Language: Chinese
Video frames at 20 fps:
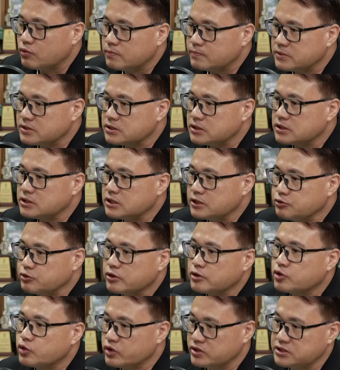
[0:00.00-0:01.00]
我们的能
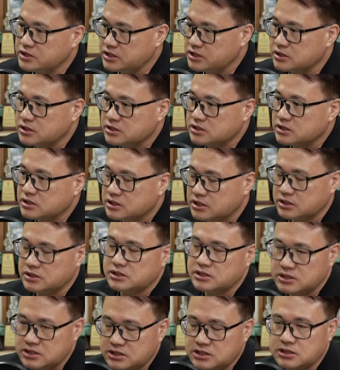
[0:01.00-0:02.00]
源困境的这个可
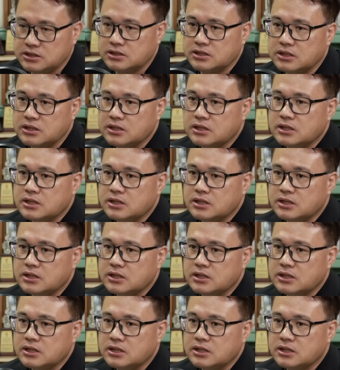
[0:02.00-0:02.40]
能性。